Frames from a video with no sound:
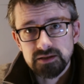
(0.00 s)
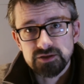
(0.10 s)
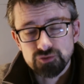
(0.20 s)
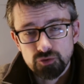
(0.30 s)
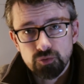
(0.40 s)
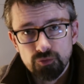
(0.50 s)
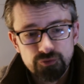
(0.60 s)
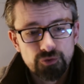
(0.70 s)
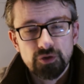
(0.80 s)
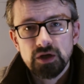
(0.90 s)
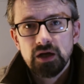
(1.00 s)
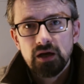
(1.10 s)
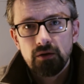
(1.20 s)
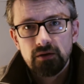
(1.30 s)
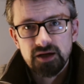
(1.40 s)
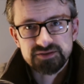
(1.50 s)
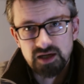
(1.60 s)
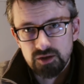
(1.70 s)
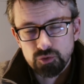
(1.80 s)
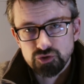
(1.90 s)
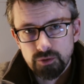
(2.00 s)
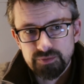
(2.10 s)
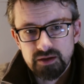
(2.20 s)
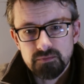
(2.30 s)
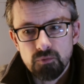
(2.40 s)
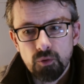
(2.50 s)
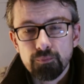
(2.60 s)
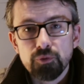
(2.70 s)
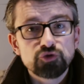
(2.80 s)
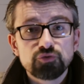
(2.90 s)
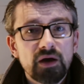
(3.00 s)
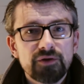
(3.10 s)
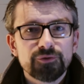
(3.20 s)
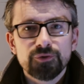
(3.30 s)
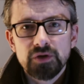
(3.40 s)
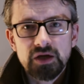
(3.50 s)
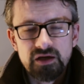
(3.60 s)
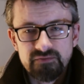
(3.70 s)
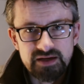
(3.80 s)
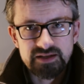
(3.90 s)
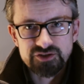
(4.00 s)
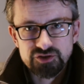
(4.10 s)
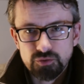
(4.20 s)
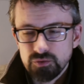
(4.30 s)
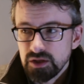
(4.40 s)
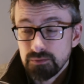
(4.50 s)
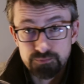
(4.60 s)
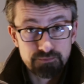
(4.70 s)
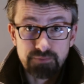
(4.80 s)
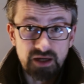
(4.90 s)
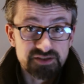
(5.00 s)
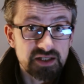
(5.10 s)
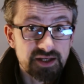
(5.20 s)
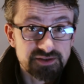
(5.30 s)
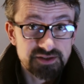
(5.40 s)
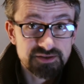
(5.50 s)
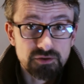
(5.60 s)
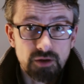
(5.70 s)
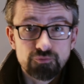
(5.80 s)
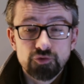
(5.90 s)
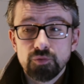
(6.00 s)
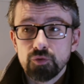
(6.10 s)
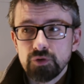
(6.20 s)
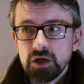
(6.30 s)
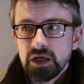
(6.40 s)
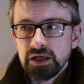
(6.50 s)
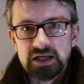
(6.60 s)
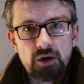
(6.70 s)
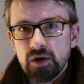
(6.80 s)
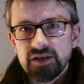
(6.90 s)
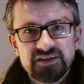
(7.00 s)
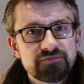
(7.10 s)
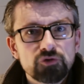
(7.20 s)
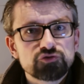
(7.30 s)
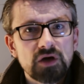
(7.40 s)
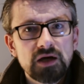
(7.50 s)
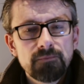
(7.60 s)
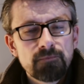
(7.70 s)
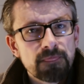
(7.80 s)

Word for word: Il se trouve que grâce à la tranche en biais, mon besoin de validation, parce qu'il existe comme tout le monde, il est relativement serein.